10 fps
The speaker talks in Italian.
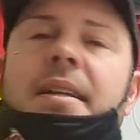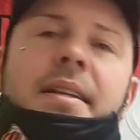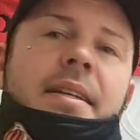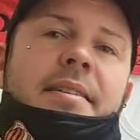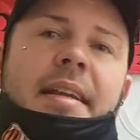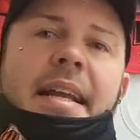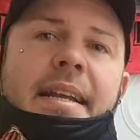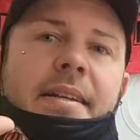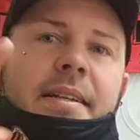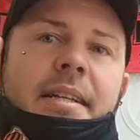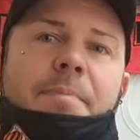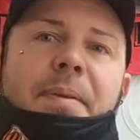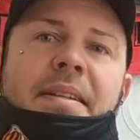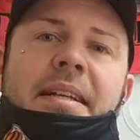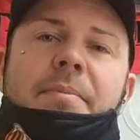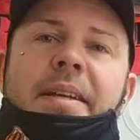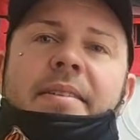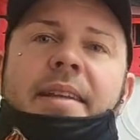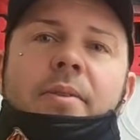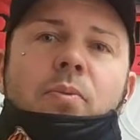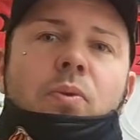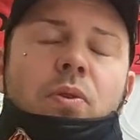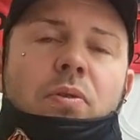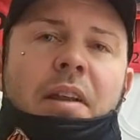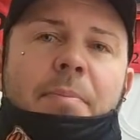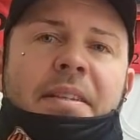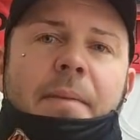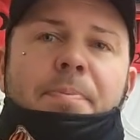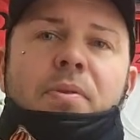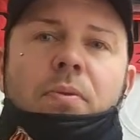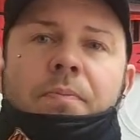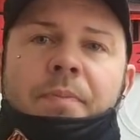i tre che praticamente uno non arbitra più,